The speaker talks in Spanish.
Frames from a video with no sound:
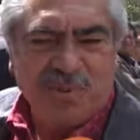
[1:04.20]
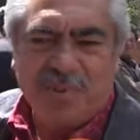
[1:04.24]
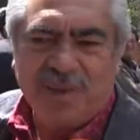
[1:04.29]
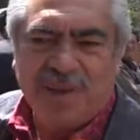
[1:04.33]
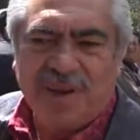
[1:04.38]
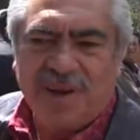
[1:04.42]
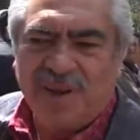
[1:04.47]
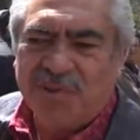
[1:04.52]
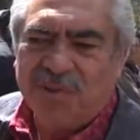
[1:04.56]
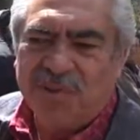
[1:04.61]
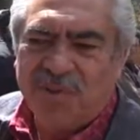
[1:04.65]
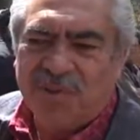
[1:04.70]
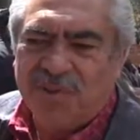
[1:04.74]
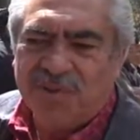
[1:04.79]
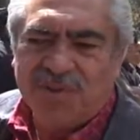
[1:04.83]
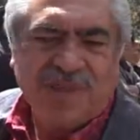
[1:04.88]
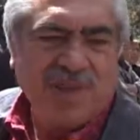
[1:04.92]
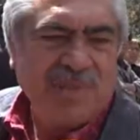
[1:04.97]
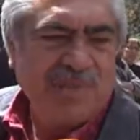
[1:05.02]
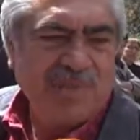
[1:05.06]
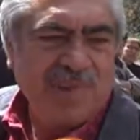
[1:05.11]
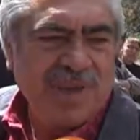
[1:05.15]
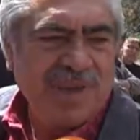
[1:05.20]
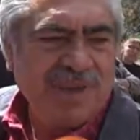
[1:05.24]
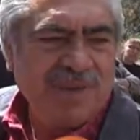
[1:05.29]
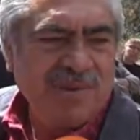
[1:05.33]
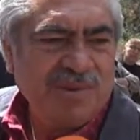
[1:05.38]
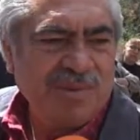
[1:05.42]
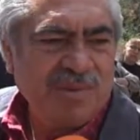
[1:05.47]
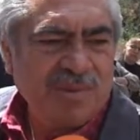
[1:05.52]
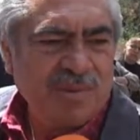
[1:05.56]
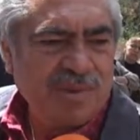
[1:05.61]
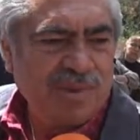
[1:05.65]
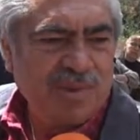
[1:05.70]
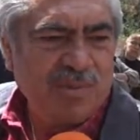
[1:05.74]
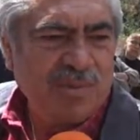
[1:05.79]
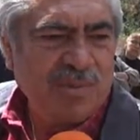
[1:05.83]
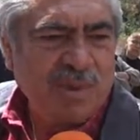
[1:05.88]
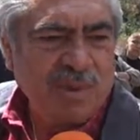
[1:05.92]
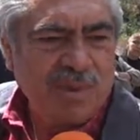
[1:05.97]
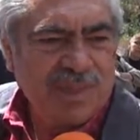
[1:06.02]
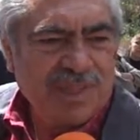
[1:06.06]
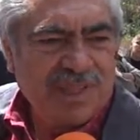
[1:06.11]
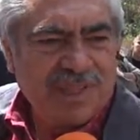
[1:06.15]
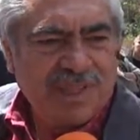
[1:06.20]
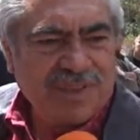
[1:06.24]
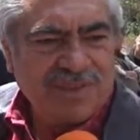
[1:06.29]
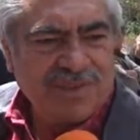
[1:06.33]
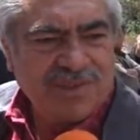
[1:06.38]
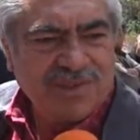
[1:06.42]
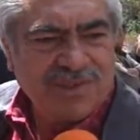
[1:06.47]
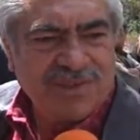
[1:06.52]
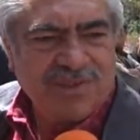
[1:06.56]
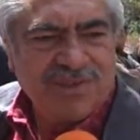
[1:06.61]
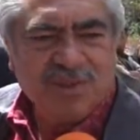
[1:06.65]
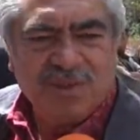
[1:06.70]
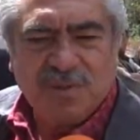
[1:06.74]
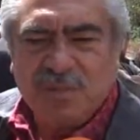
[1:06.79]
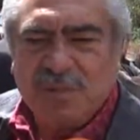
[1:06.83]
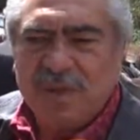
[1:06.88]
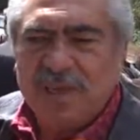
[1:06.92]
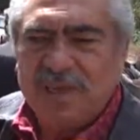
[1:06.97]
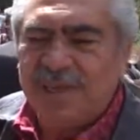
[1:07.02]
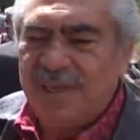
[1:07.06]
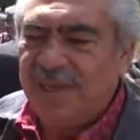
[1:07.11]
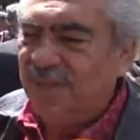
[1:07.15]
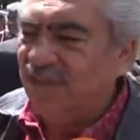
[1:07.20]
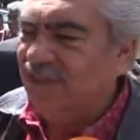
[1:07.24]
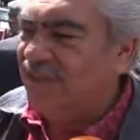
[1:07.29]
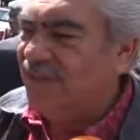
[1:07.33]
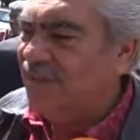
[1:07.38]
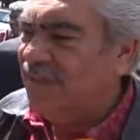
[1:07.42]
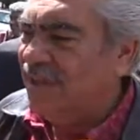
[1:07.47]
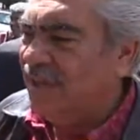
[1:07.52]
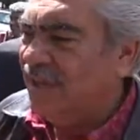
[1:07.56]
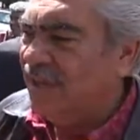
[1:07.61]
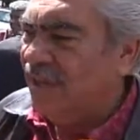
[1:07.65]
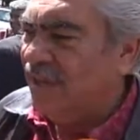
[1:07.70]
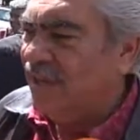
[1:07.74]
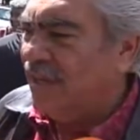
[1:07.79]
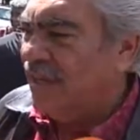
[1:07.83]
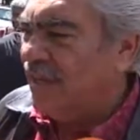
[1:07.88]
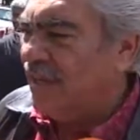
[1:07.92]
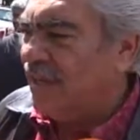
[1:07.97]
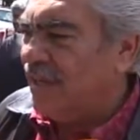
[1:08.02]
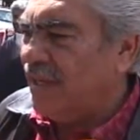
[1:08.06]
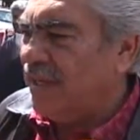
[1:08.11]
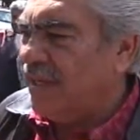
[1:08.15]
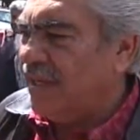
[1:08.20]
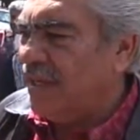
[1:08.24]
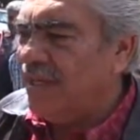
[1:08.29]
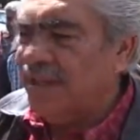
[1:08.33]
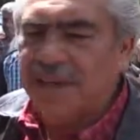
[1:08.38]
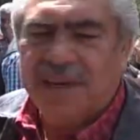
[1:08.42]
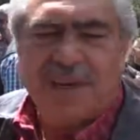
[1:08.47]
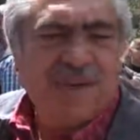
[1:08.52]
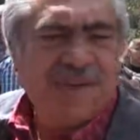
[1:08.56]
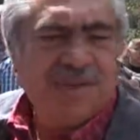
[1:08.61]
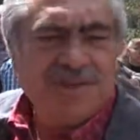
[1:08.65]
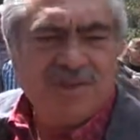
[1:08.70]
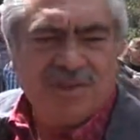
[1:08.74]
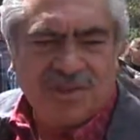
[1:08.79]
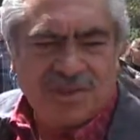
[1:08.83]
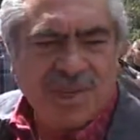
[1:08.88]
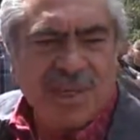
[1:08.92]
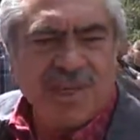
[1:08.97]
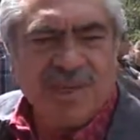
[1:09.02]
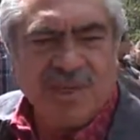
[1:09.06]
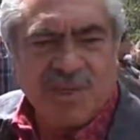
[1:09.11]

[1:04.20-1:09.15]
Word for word: me reúno también con muchos políticos de otros partidos y entre nosotros hay